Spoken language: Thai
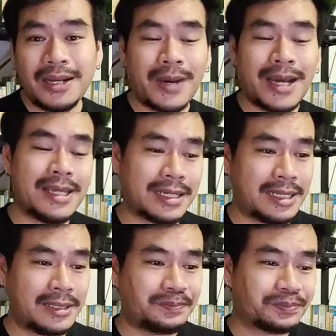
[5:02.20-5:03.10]
เพียรไปอย่าง
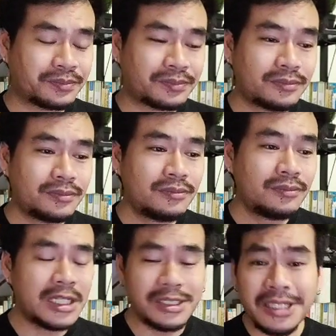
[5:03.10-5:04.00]
นั้น
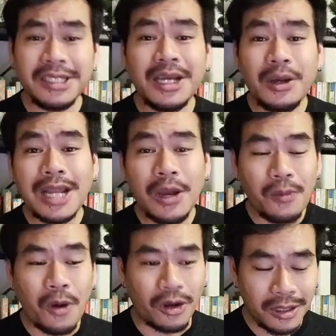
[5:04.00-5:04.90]
สิ่งที่เขาเล่า
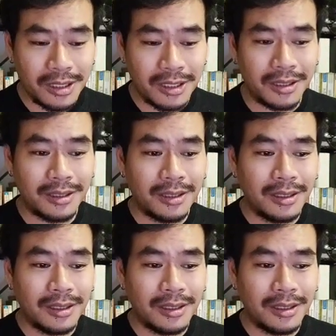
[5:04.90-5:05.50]
บอกก็คือ